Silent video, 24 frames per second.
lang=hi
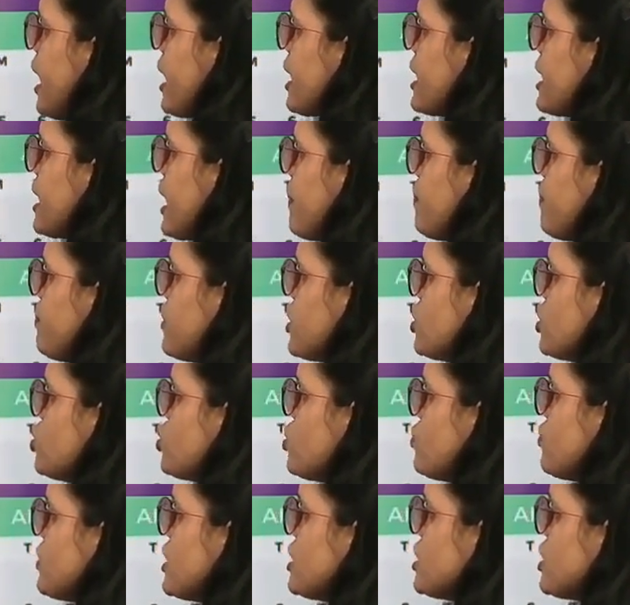अगर आप
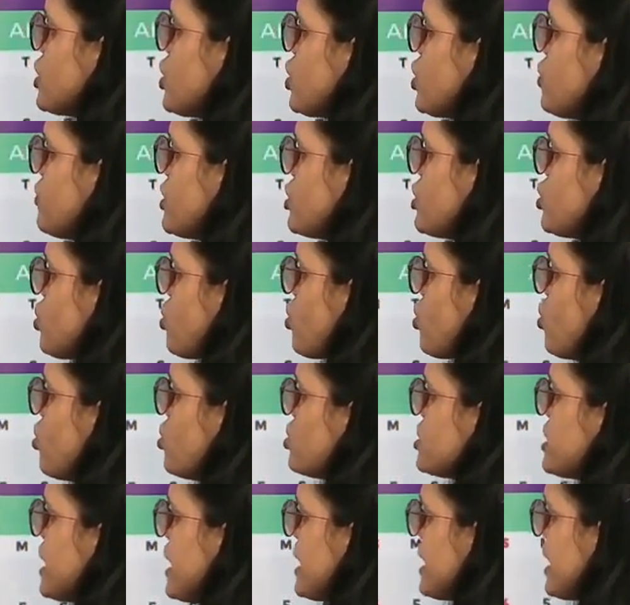मंजू वन जीरो वन जो
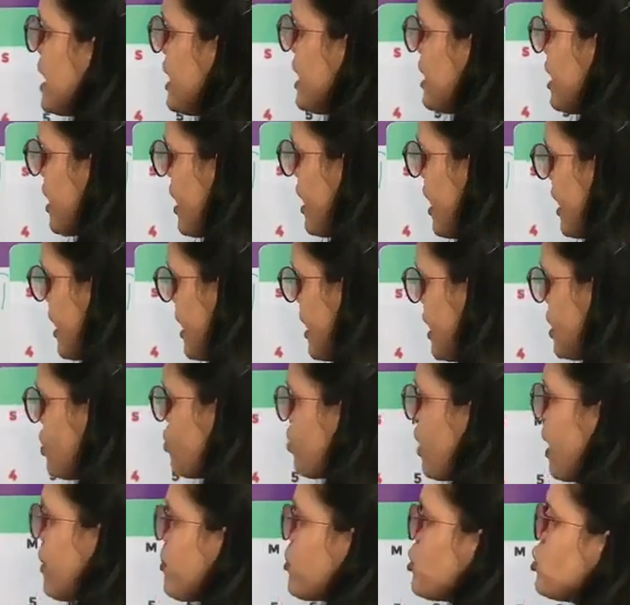कोड है यह लगाएंगे
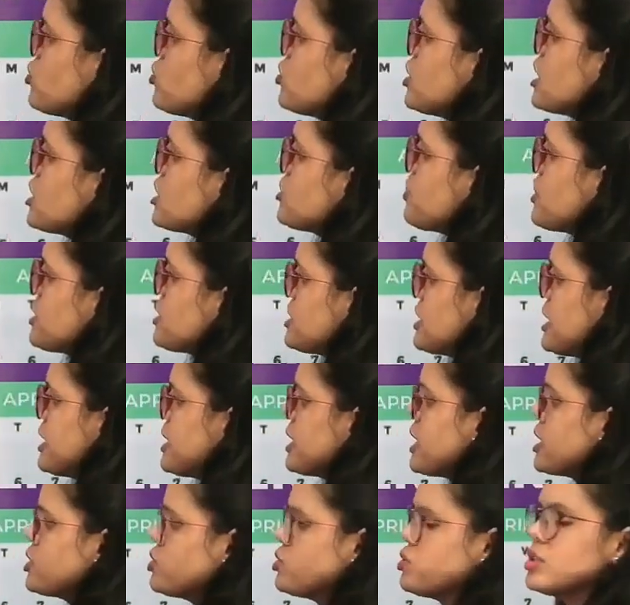तो आपको दस
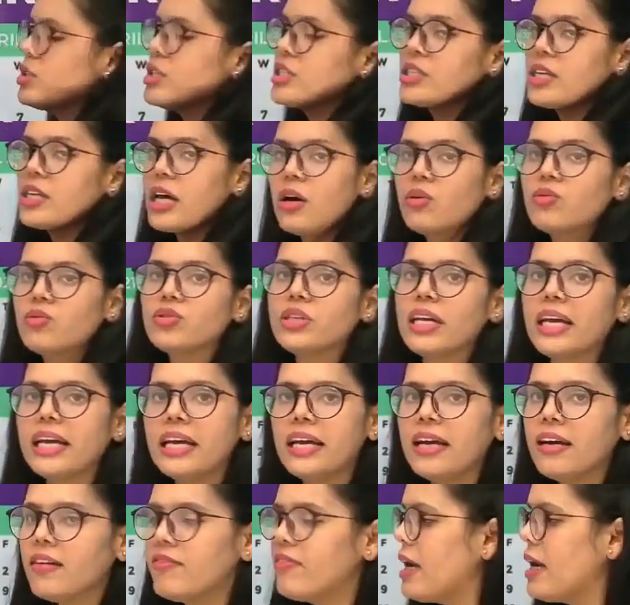परसेंट का जो डिस्काउंट है
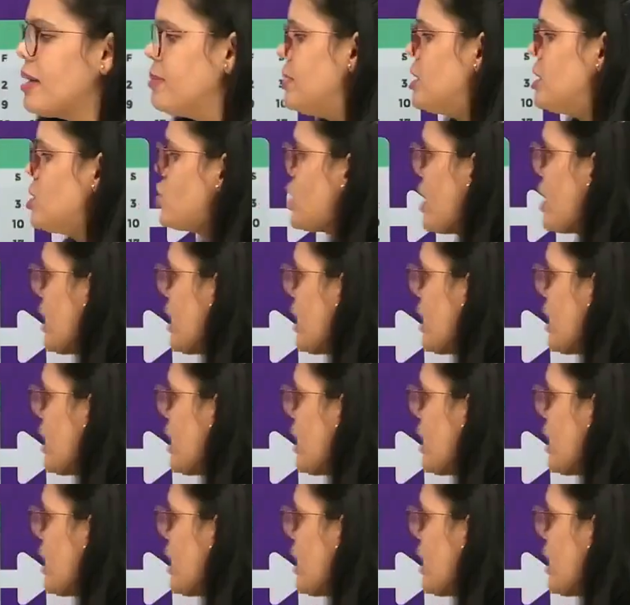वह मिल